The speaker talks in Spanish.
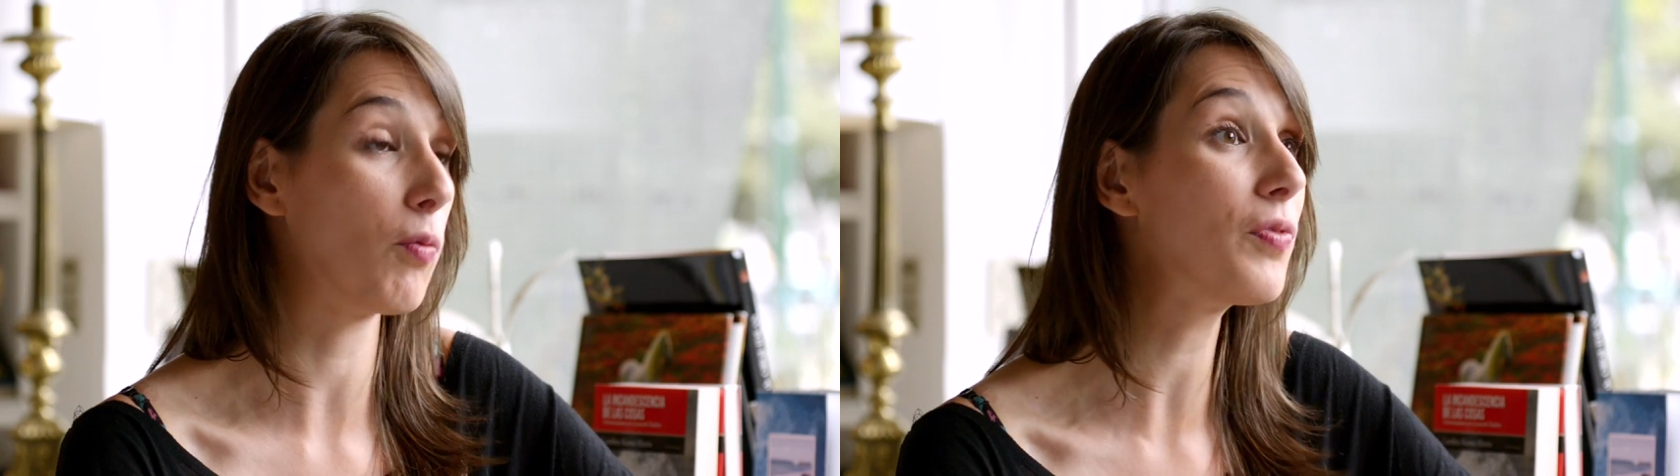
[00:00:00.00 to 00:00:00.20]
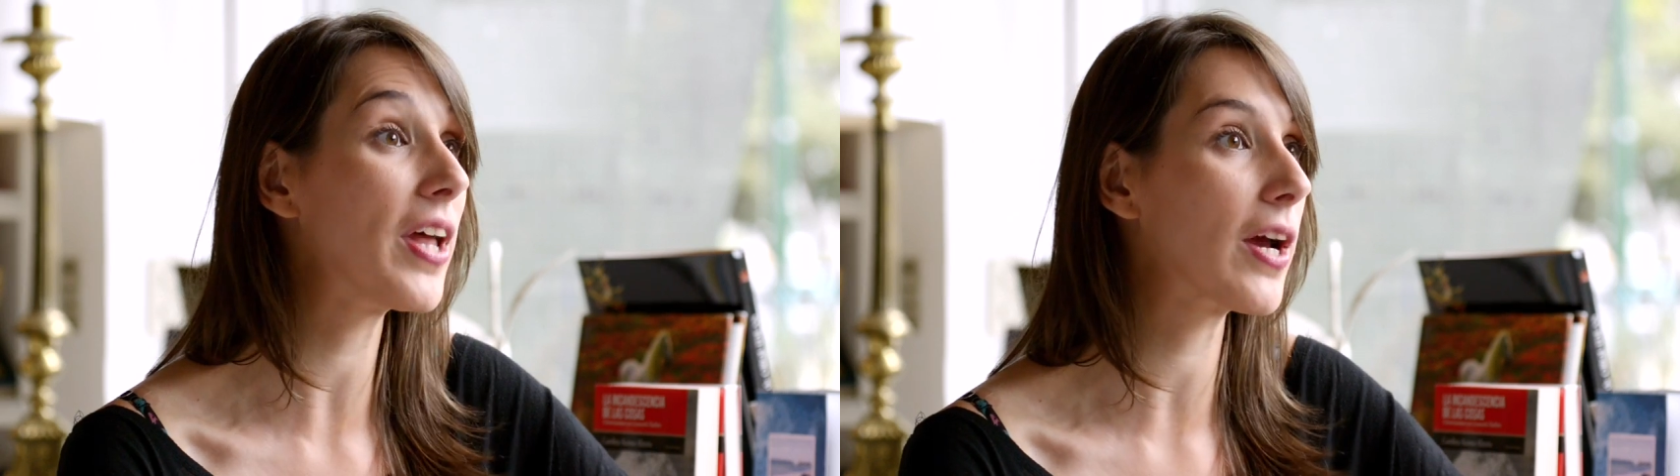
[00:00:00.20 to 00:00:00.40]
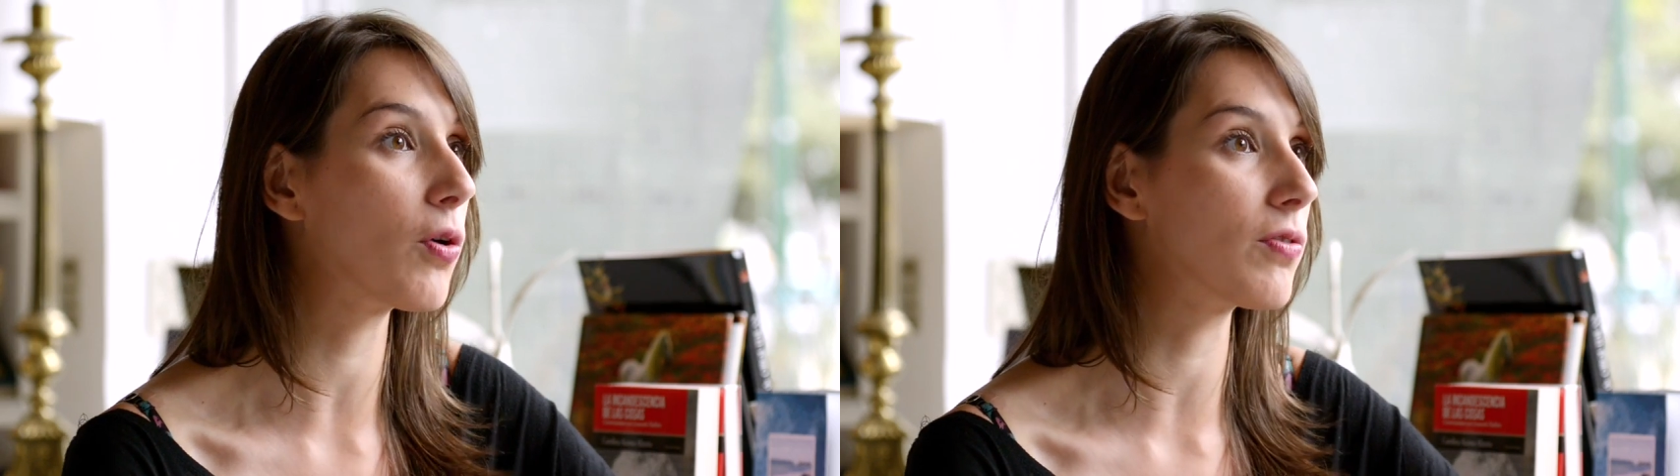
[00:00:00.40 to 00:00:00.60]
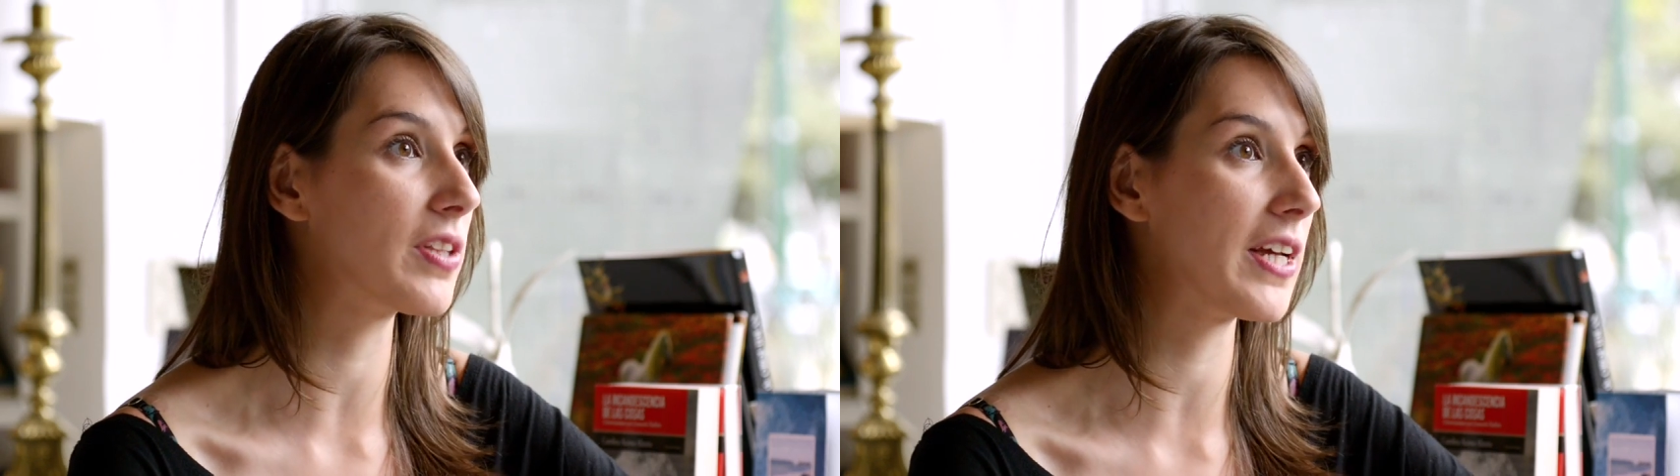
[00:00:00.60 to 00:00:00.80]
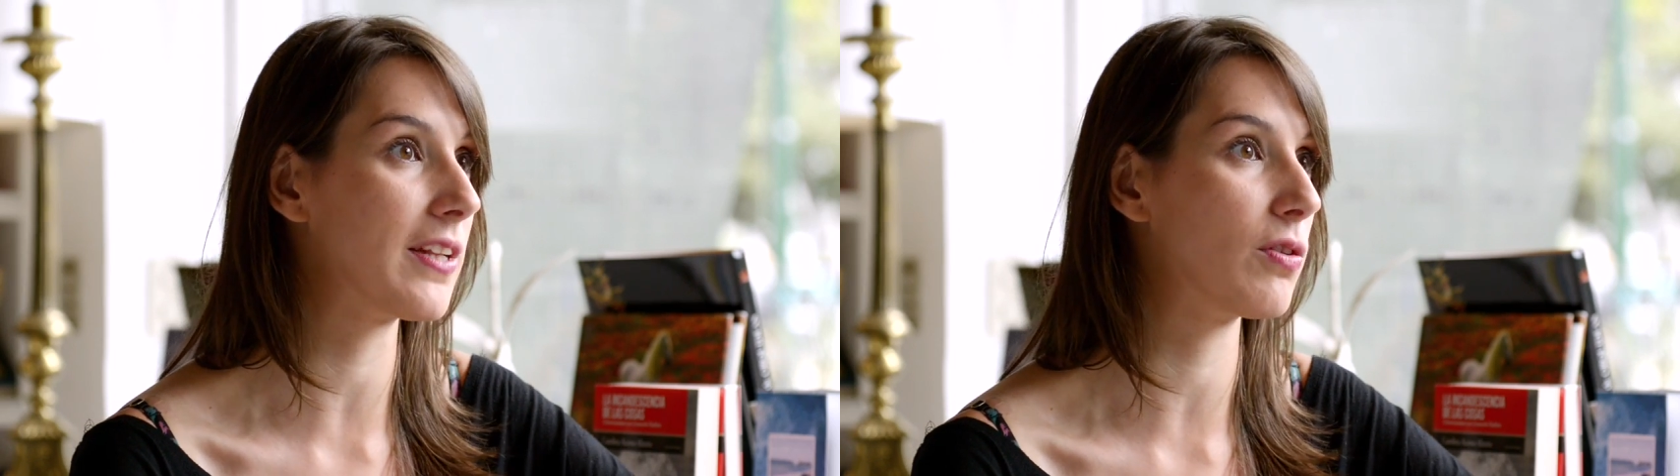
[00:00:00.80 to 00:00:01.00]
un
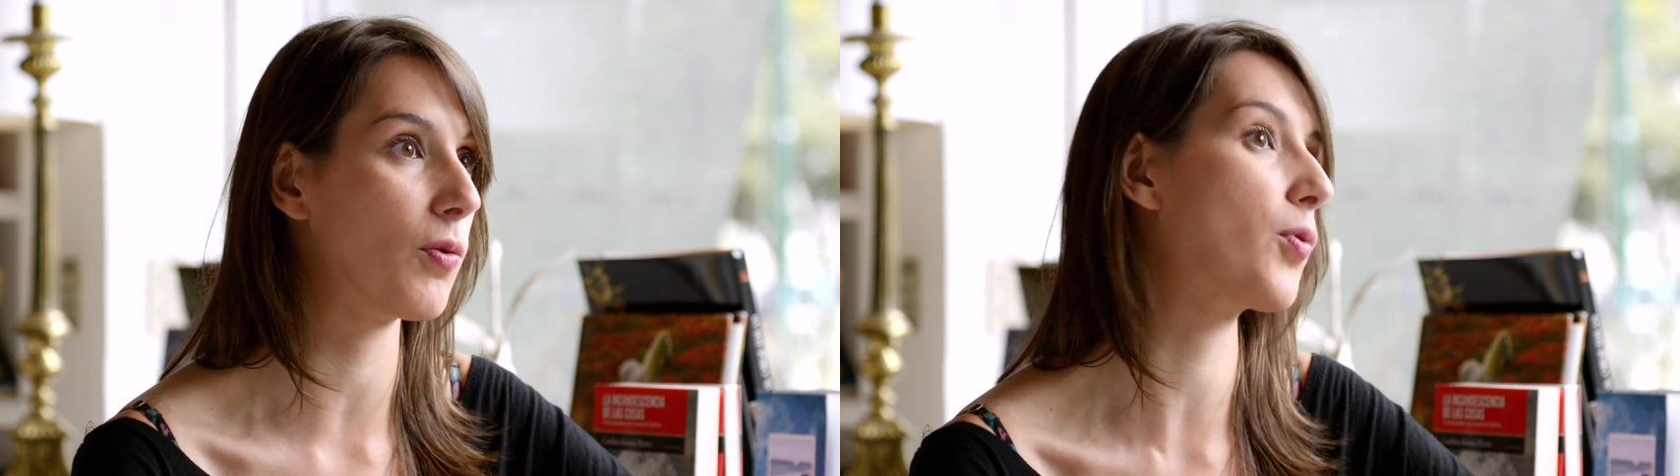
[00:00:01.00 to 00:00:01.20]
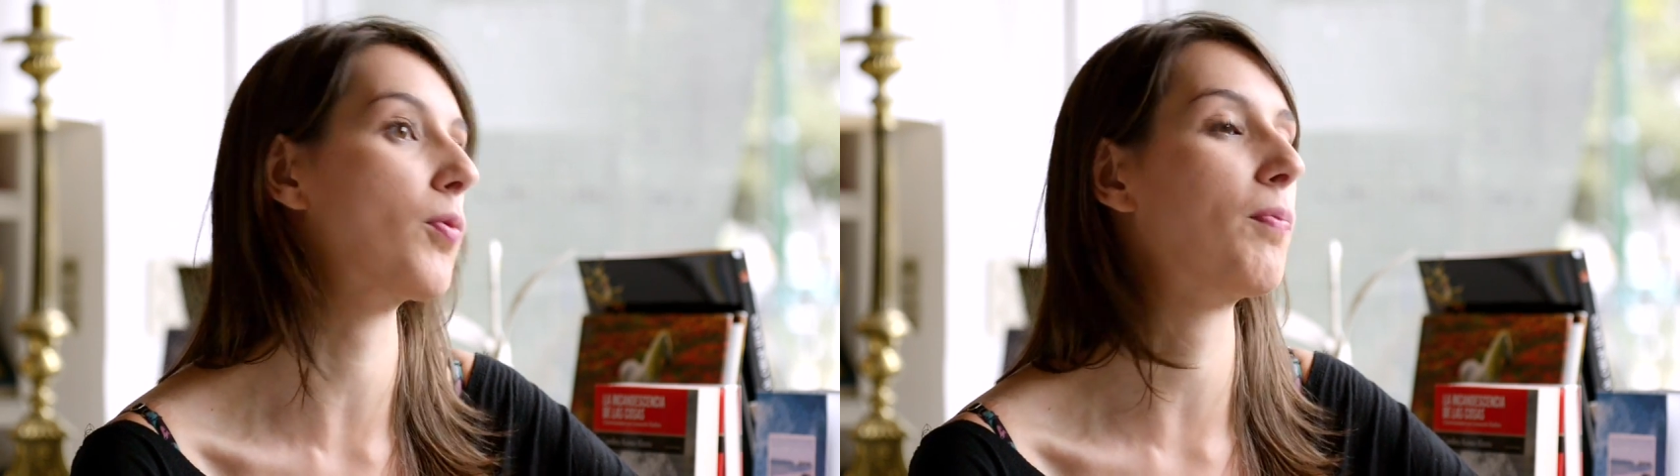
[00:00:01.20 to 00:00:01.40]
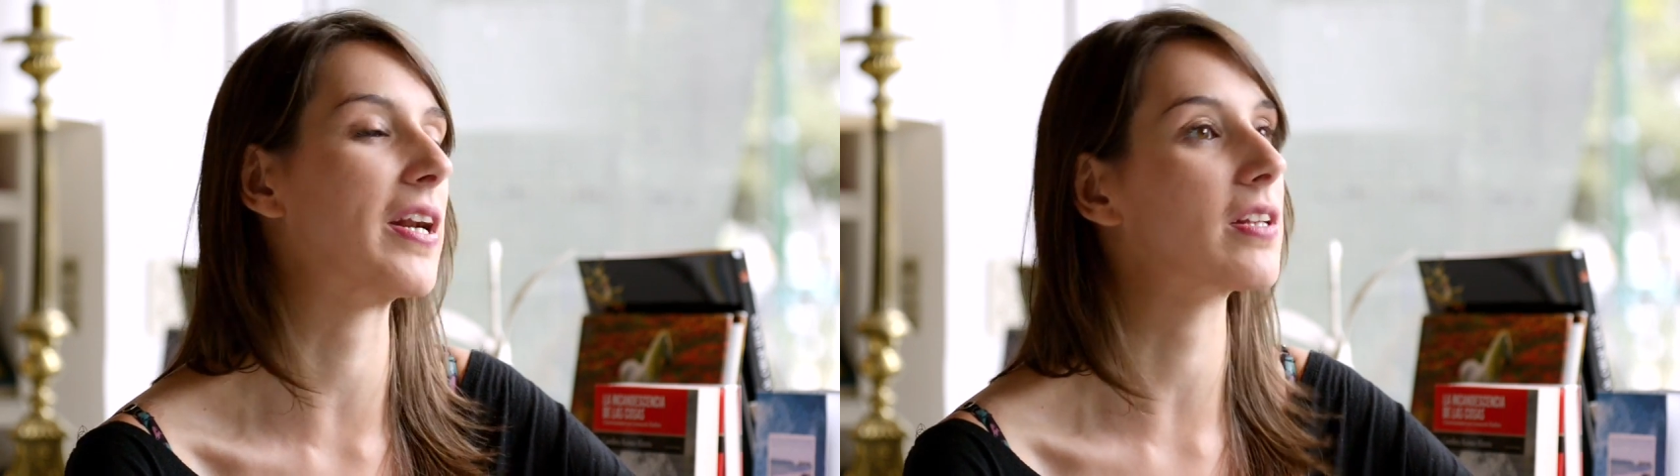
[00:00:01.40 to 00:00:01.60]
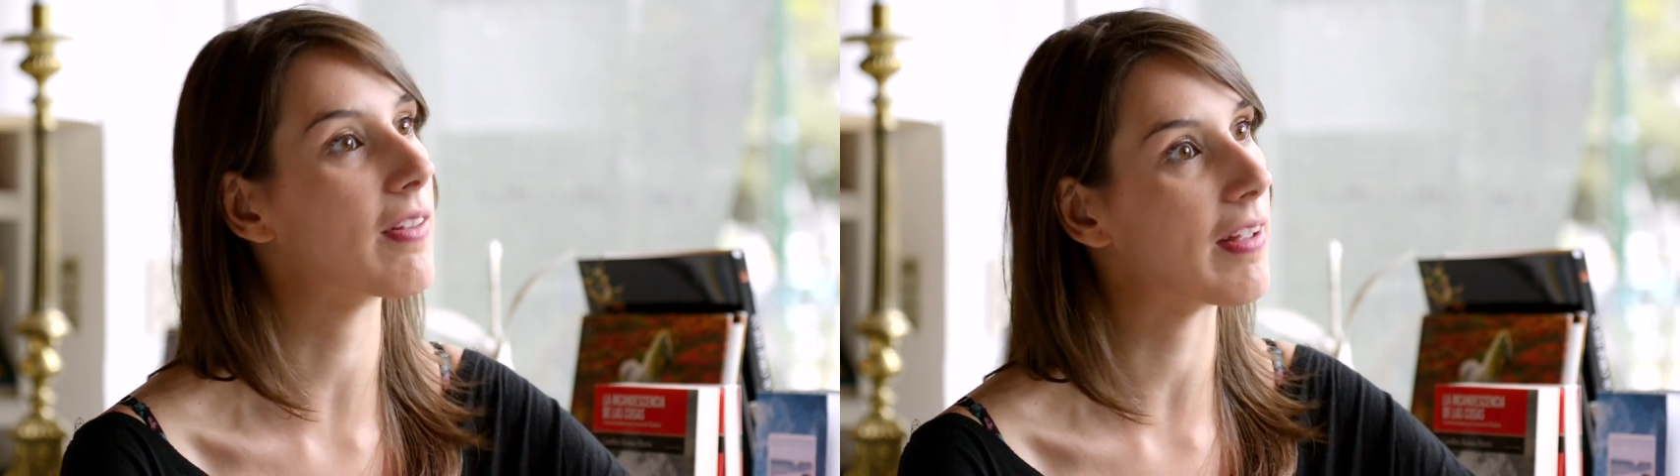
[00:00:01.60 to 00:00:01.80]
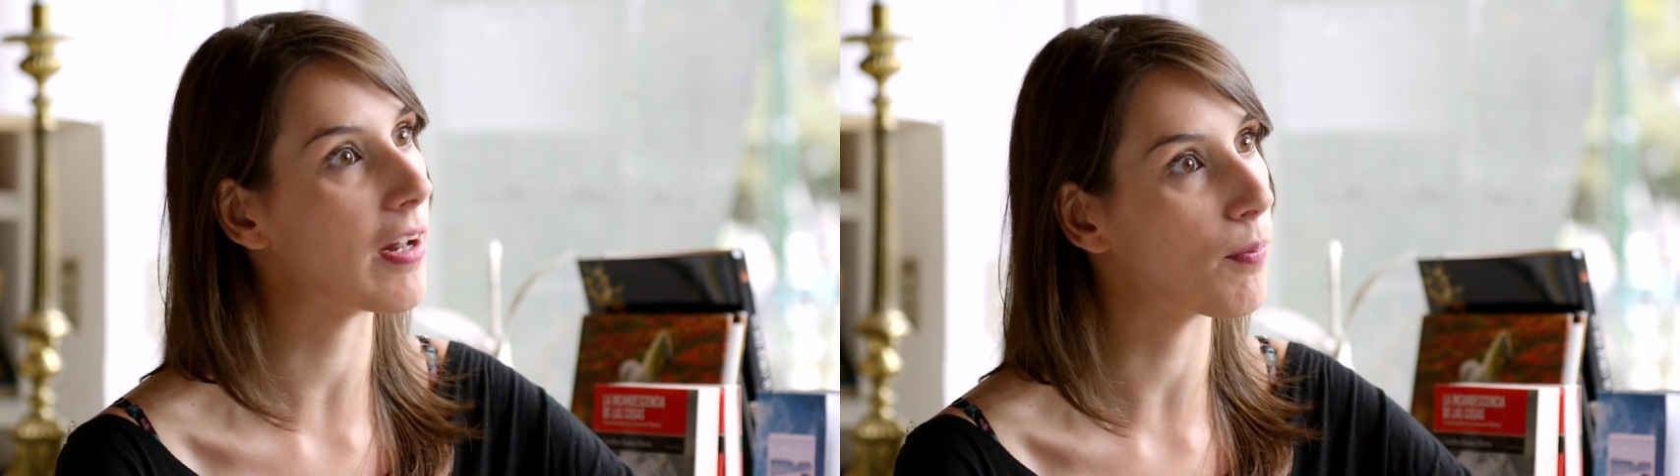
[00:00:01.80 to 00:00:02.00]
descontento por parte de la